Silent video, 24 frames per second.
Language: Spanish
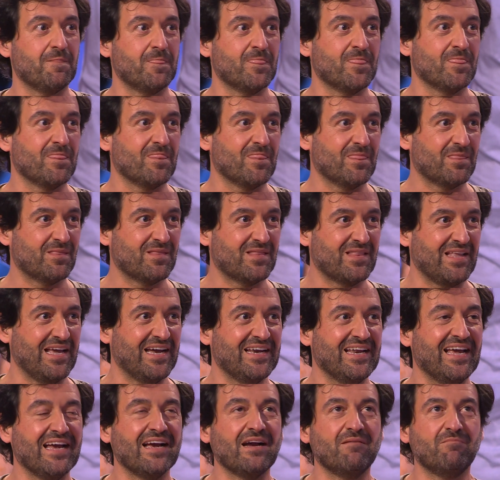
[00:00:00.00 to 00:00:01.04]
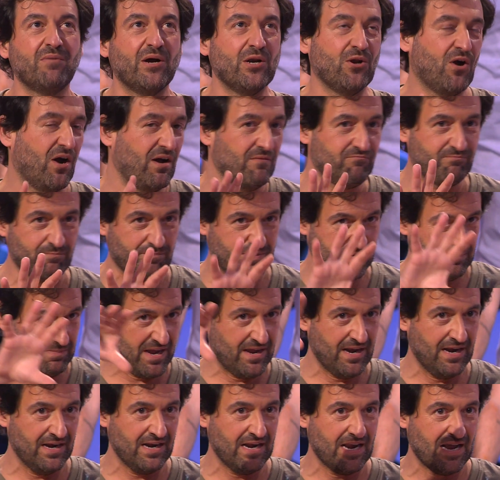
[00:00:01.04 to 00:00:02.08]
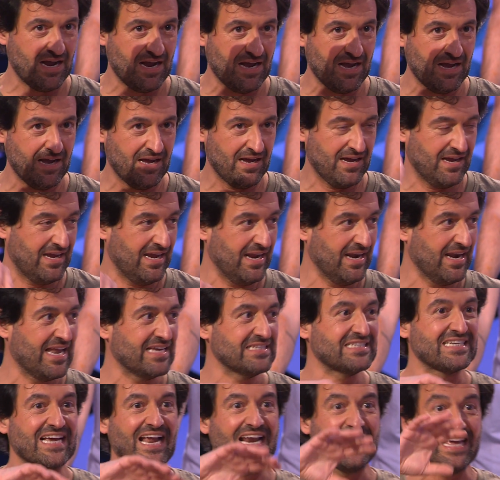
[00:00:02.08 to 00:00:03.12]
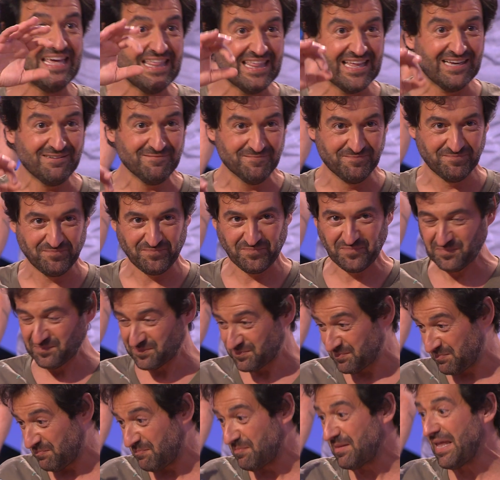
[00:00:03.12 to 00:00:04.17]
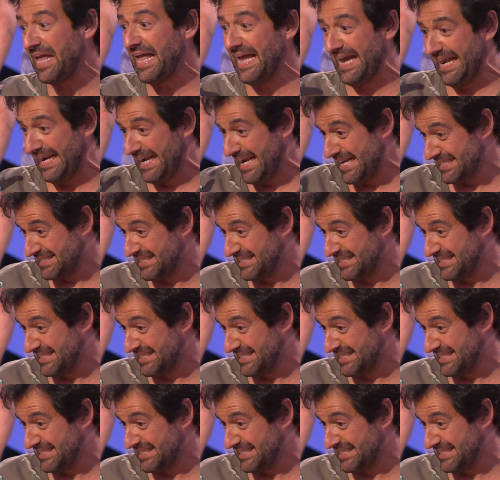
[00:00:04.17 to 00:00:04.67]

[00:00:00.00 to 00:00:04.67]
mm, tienen, bueno, en la, en la salida en la